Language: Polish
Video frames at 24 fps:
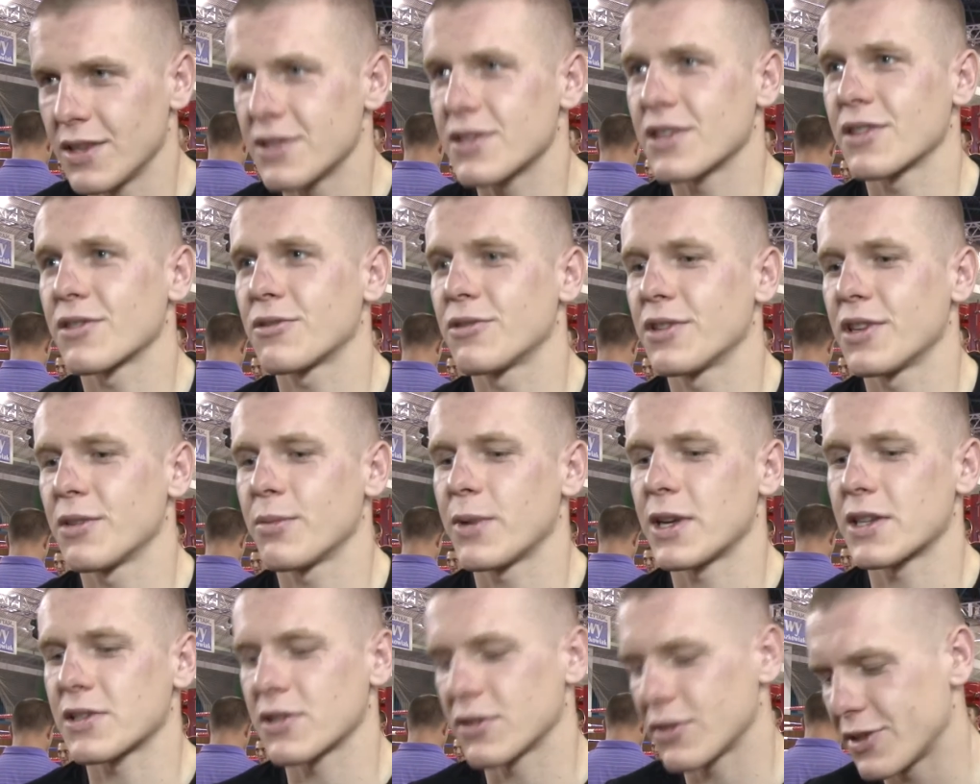Dziękuję
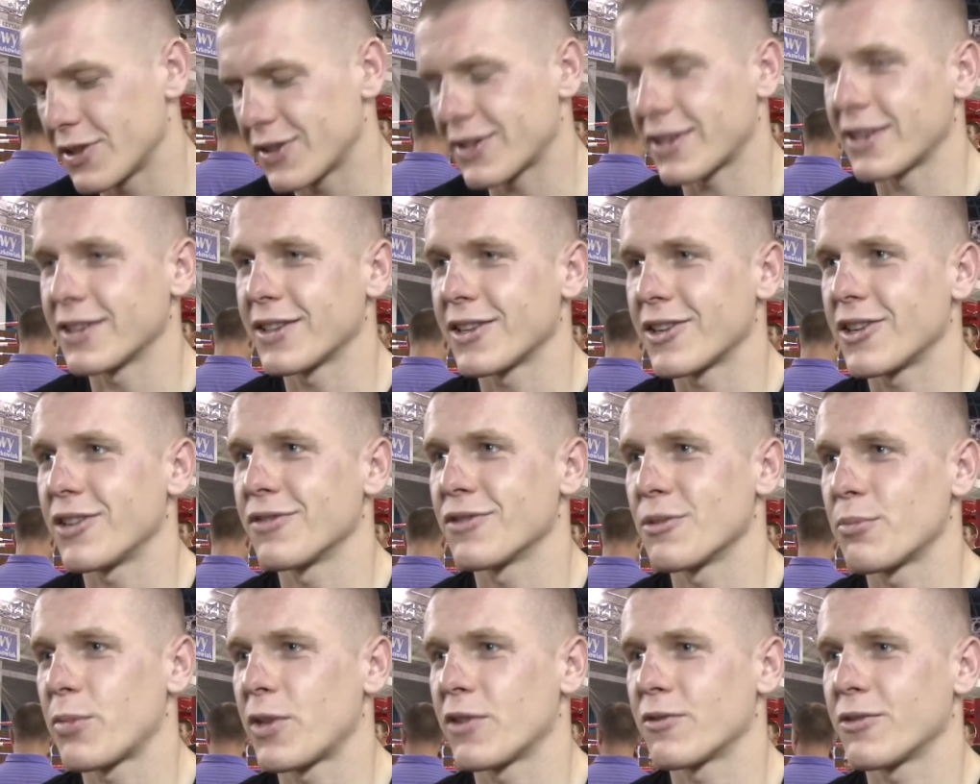bardzo, no i
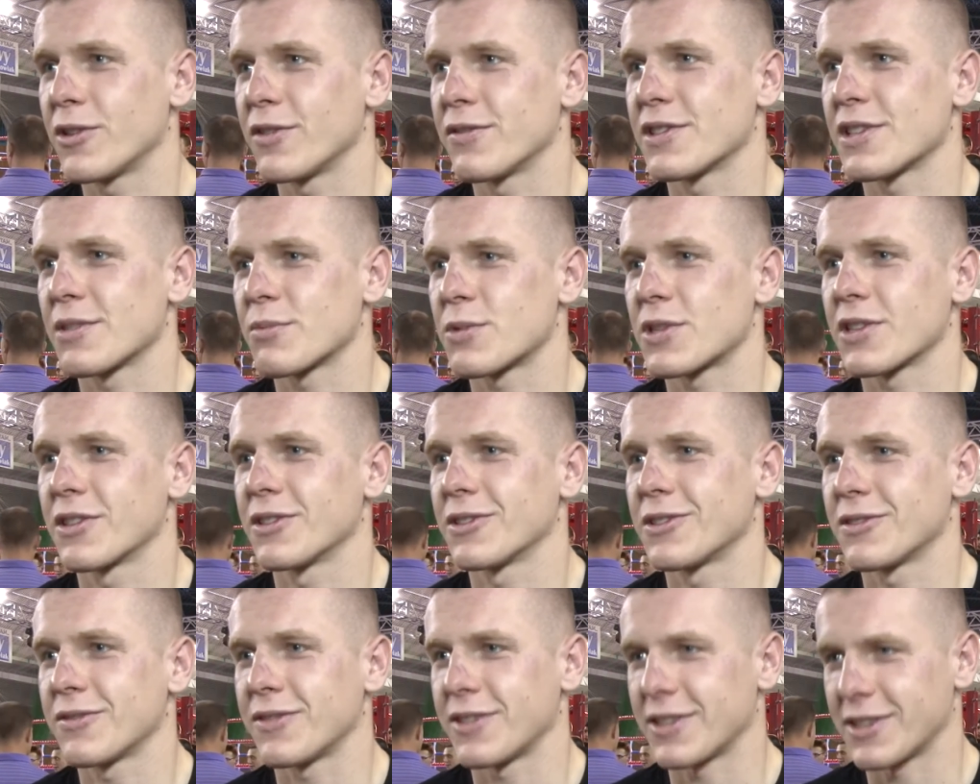trenerowi Pawłowi za
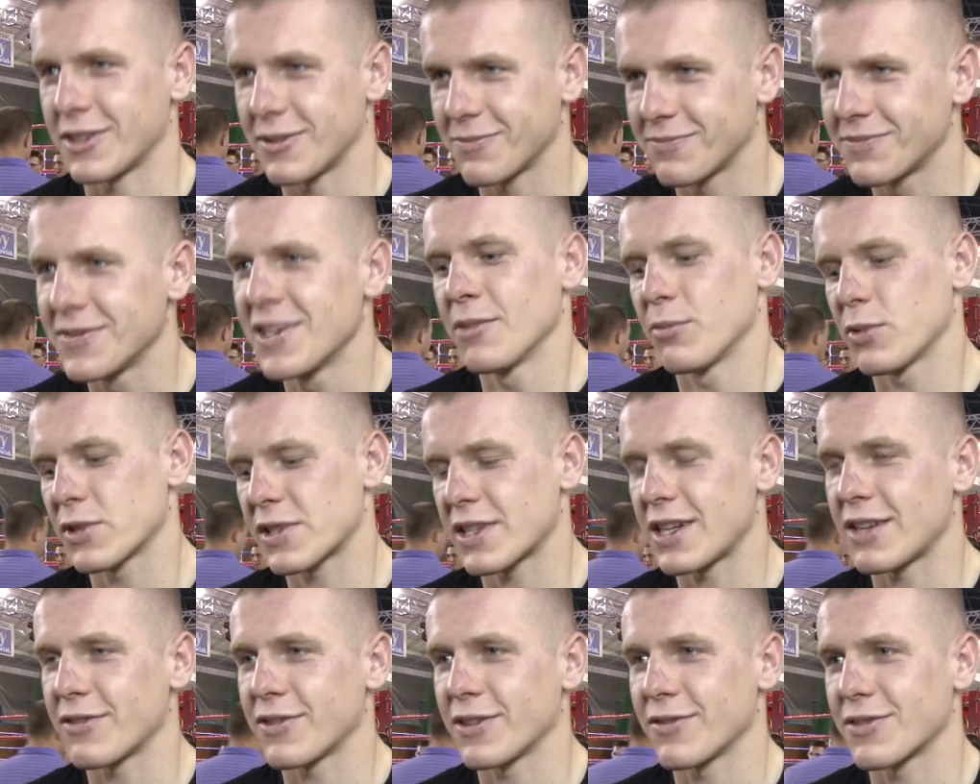przygotowanie.
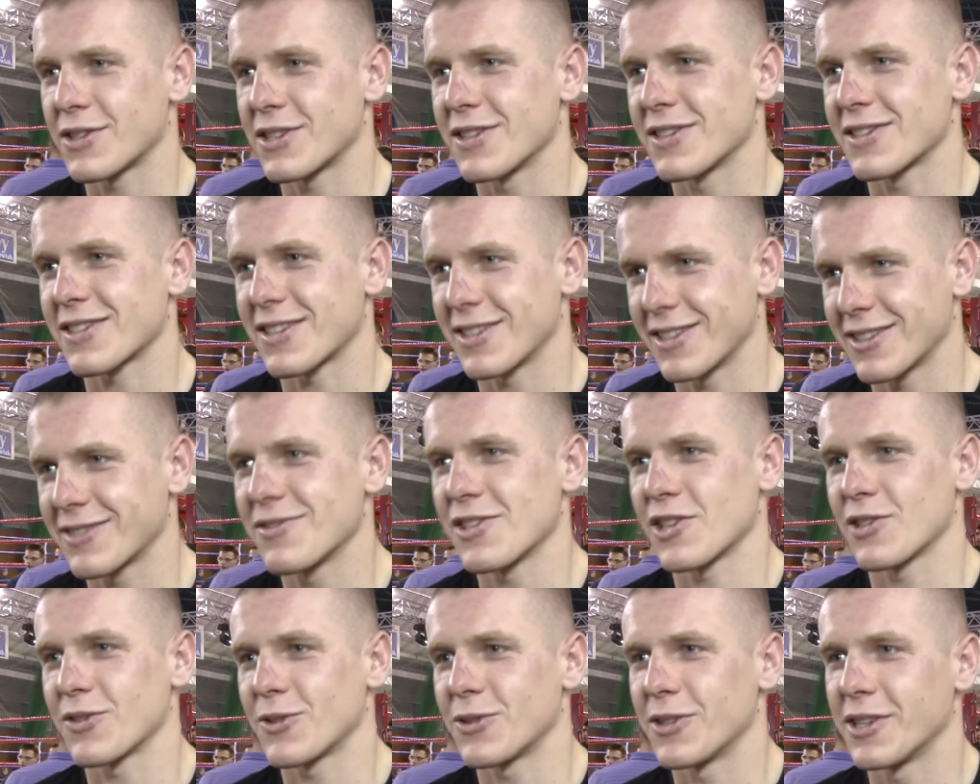Pozdrawiam wszystkich,
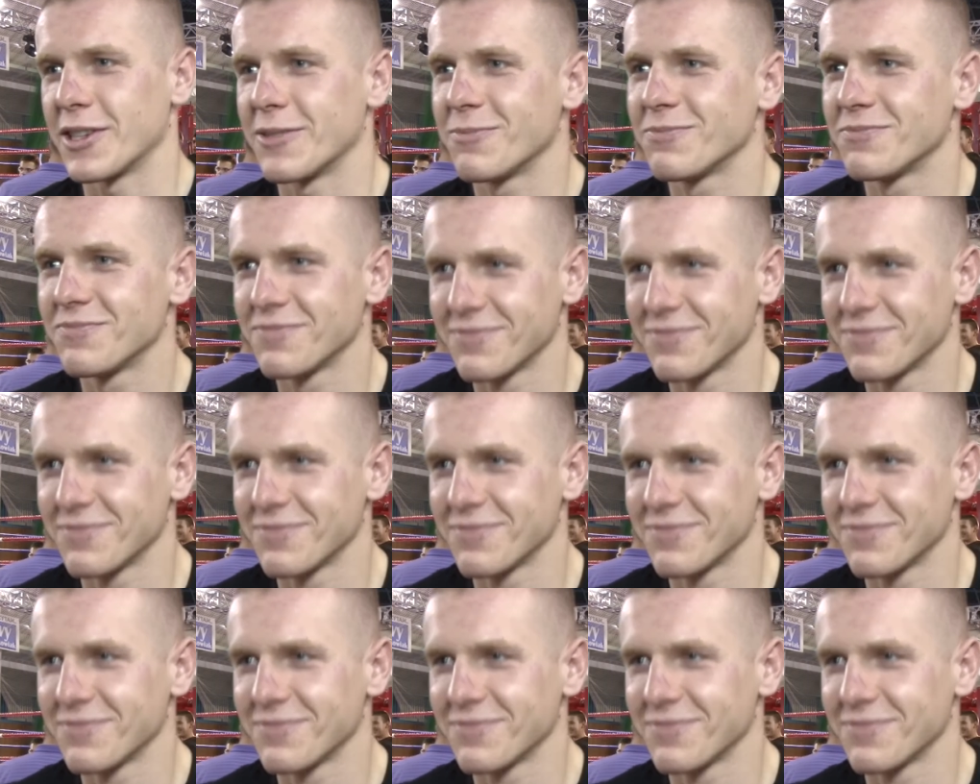dziękuję.